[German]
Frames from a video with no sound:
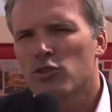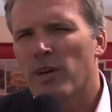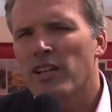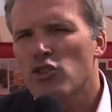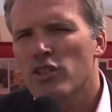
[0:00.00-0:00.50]

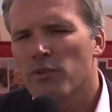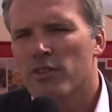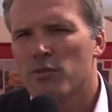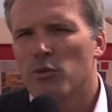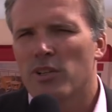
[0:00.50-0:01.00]
Spatenstich
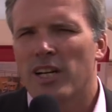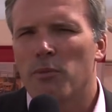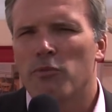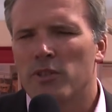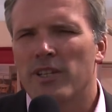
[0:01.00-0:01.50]
vollzogen
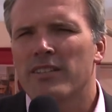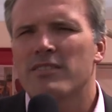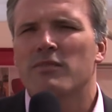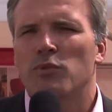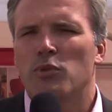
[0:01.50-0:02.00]
haben für den
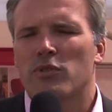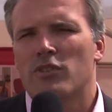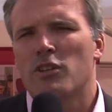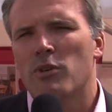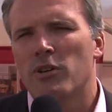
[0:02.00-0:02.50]
ersten
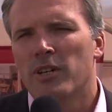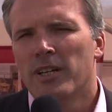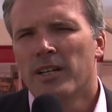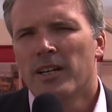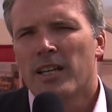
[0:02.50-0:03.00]
Wohnungsneubau
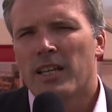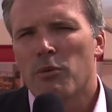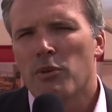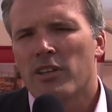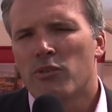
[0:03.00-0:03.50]
der
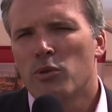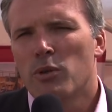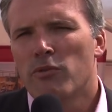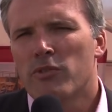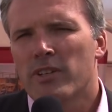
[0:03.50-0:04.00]
WBG
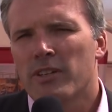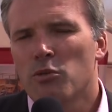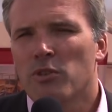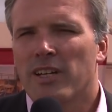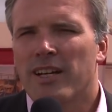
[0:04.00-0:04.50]
Zukunft seit
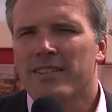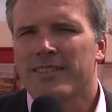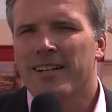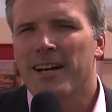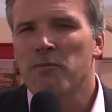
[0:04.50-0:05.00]
über
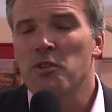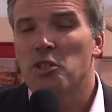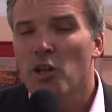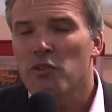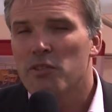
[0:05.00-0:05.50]
30 Jahren.
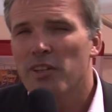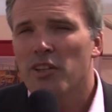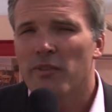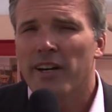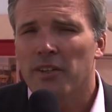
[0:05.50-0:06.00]
Ich hoffe, es
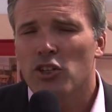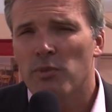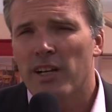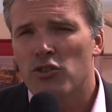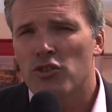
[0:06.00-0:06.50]
werden noch weitere
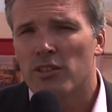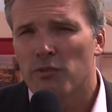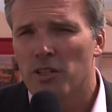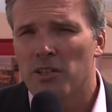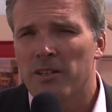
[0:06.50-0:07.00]
Spatenstiche
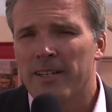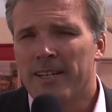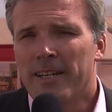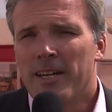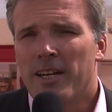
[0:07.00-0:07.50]
folgen.
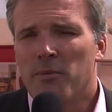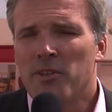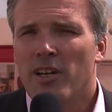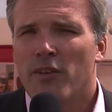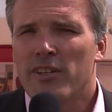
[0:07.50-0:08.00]
Äh,
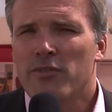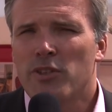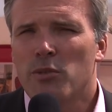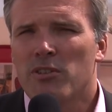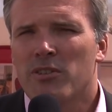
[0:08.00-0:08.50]
bin da auch fest
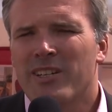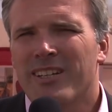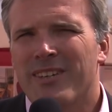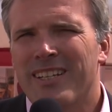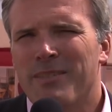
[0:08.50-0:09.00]
von
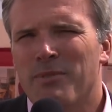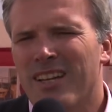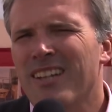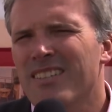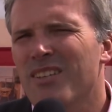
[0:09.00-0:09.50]
überzeugt, weil ich
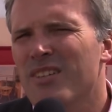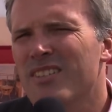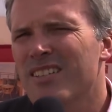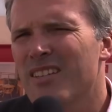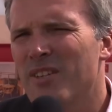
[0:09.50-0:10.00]
betrachte es auch als
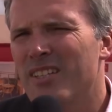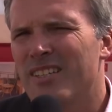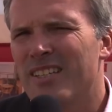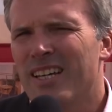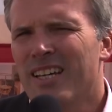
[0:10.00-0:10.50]
sehr, sehr
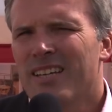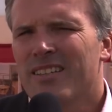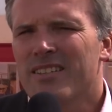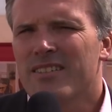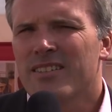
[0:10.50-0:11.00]
wichtig,
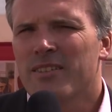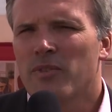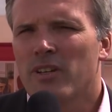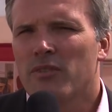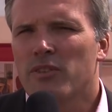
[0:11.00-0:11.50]
dass
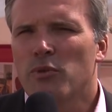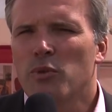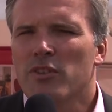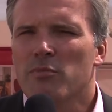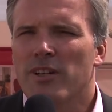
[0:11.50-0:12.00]
ähm, auf dem
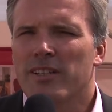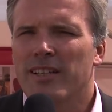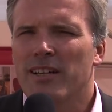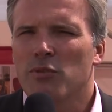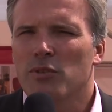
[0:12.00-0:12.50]
Wohnungsmarkt
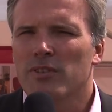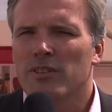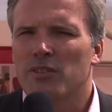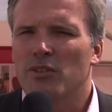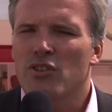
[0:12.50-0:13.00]
in Erfurt
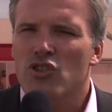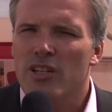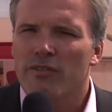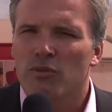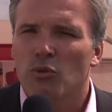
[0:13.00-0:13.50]

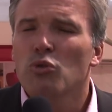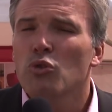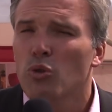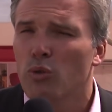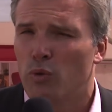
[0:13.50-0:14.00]
Genossenschaften
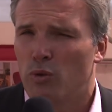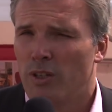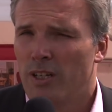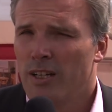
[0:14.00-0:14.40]
und Kuro